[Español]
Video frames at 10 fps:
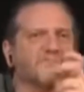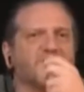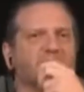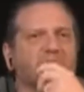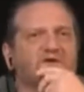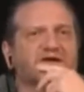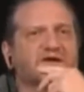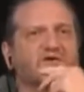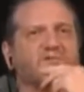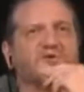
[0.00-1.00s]
propone
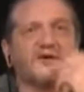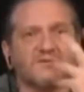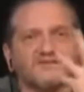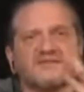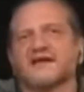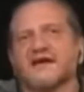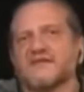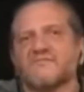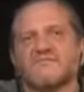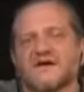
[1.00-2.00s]
como revisitar la
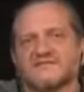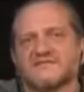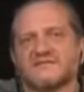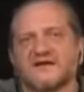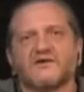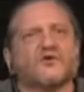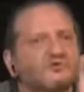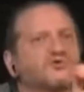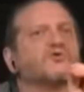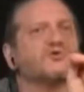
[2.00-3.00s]
infancia,
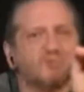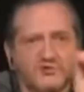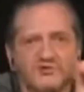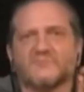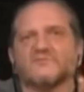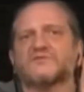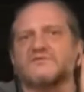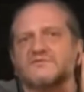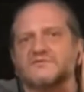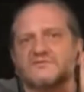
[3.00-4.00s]
otro
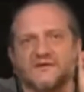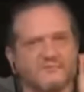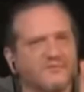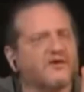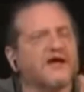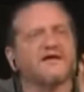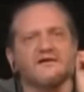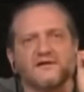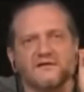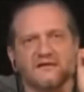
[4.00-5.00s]
concepto temporal
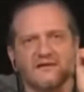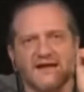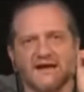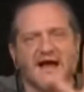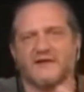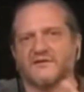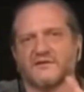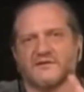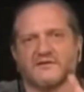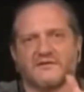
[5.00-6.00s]
clave